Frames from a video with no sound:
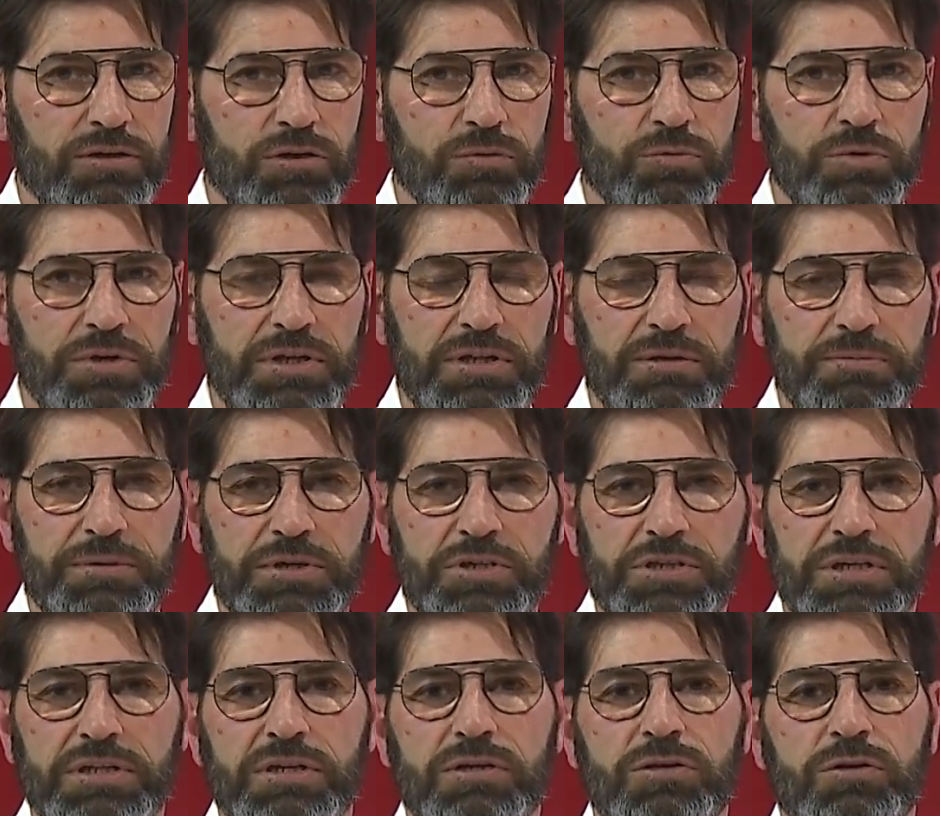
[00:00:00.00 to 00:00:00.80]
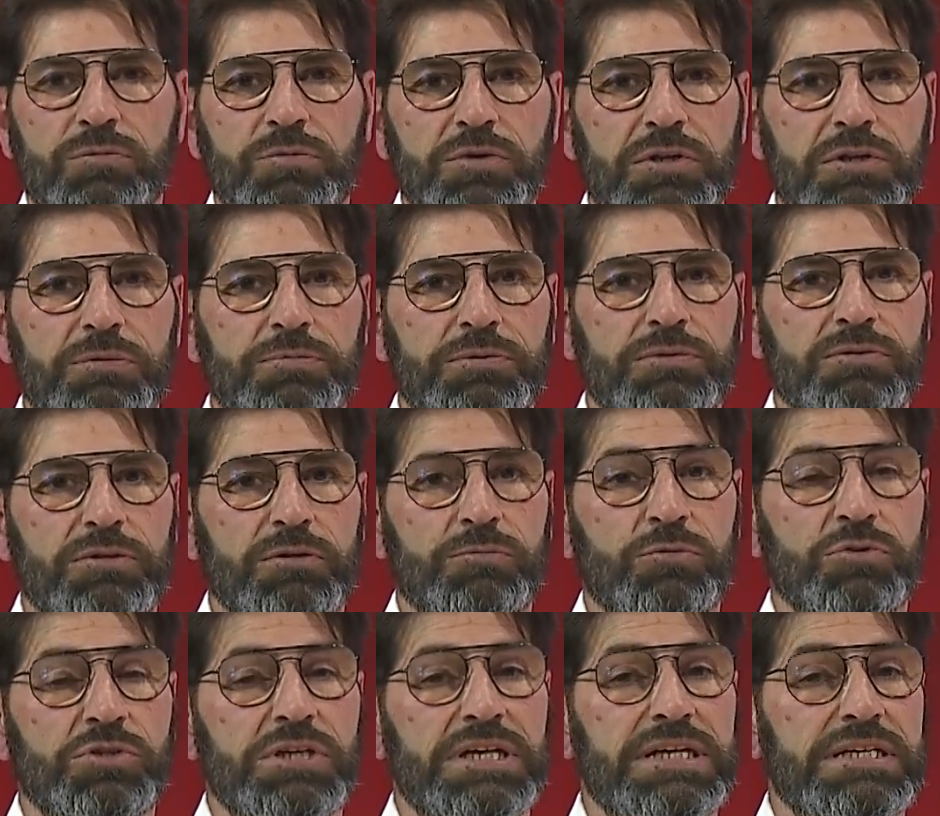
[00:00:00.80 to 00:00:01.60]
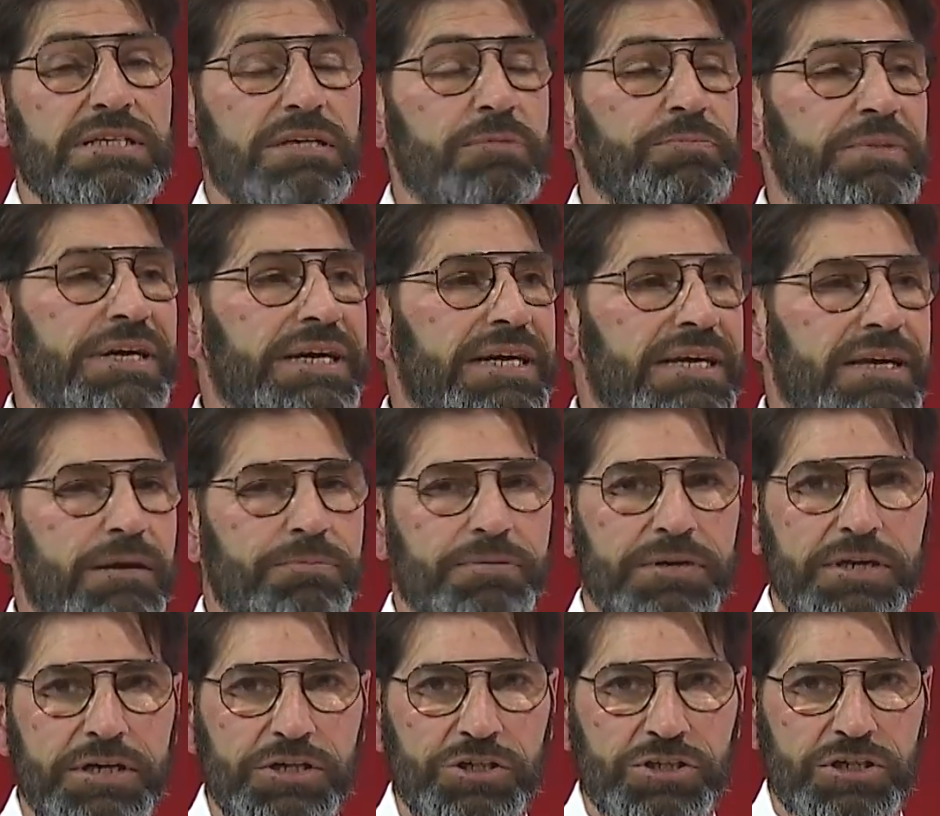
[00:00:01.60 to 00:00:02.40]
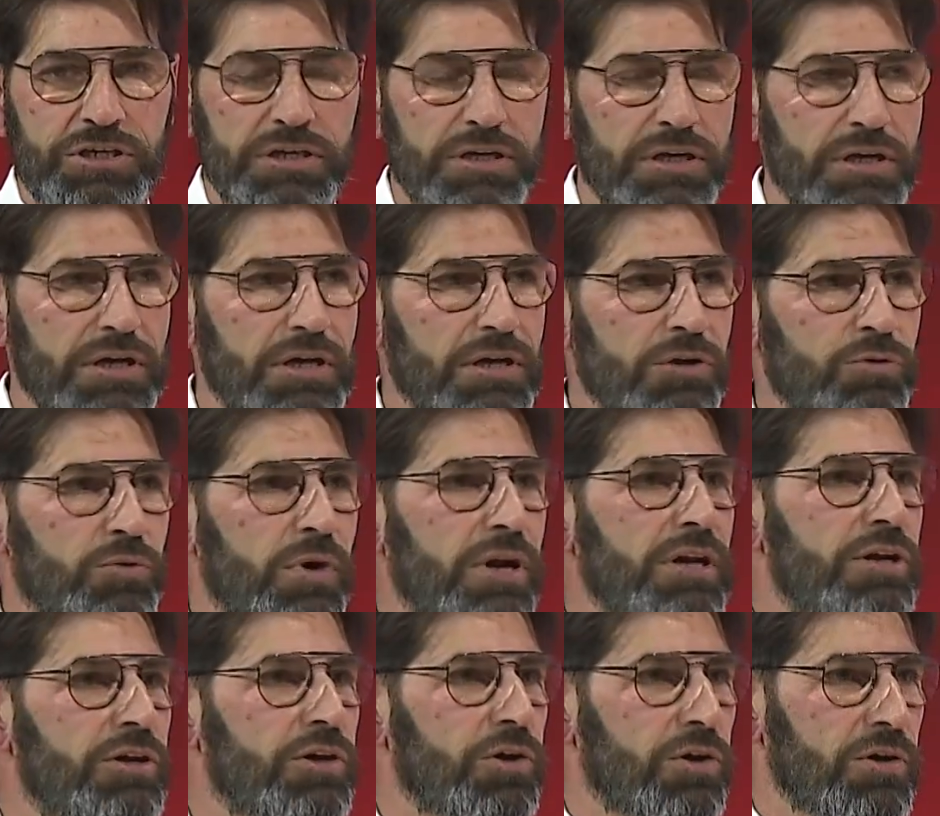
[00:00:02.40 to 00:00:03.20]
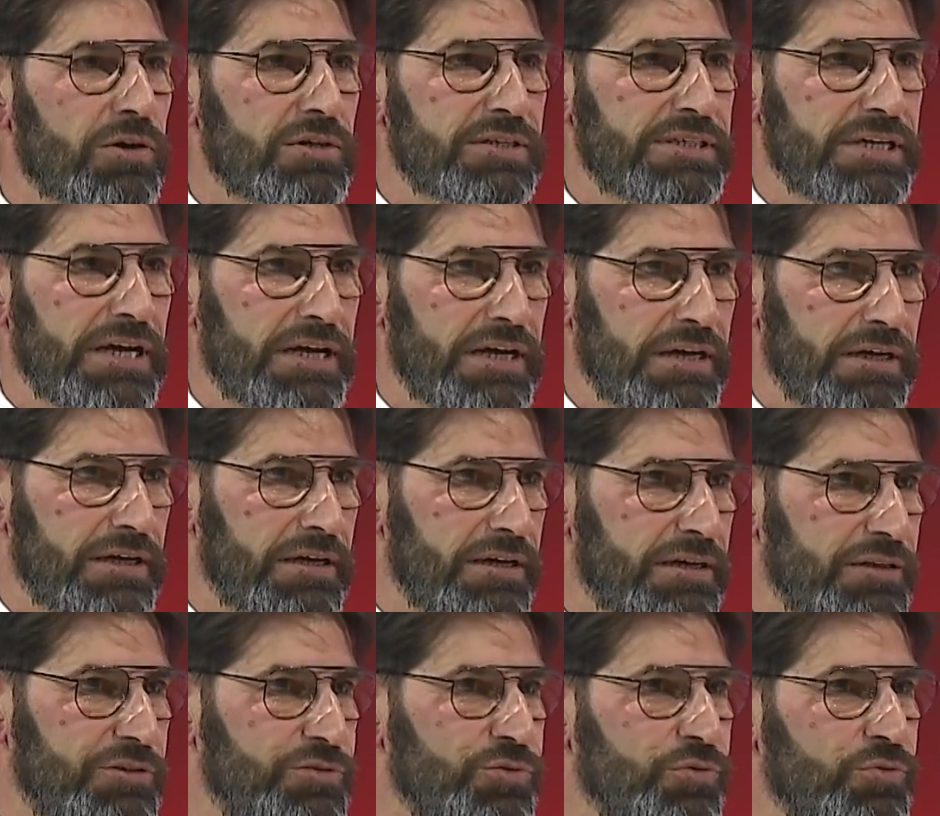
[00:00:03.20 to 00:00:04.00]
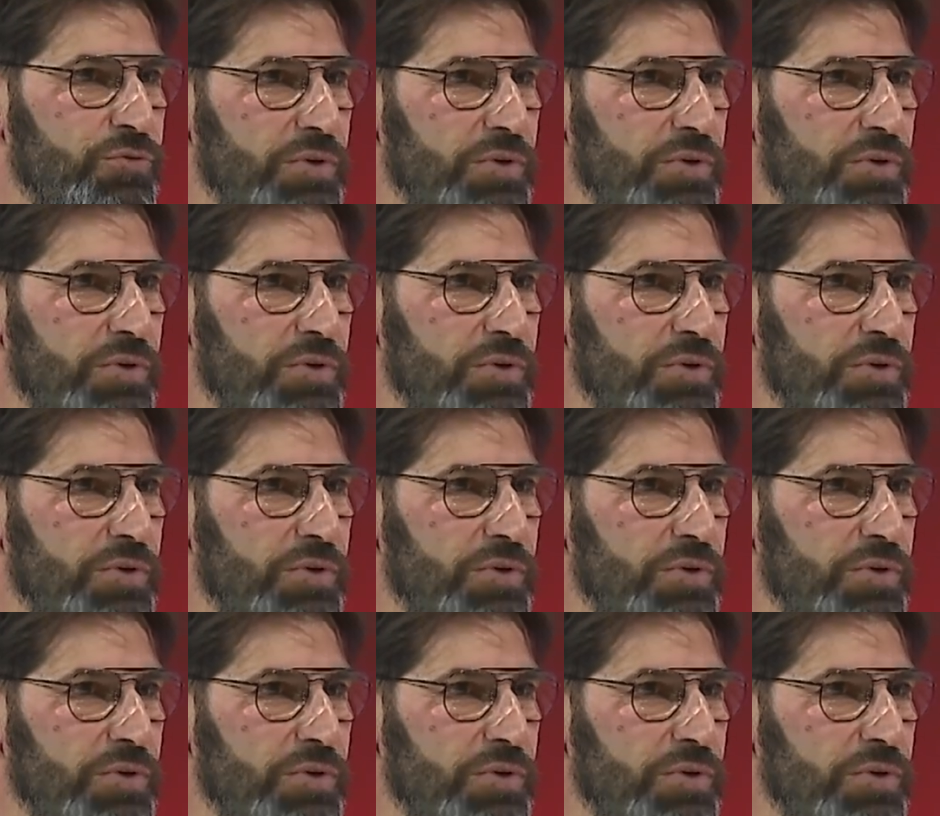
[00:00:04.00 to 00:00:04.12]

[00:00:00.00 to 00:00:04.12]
Comune di Pescia e del Comune di Ponte Bugianese per capirci qualcosa eh, su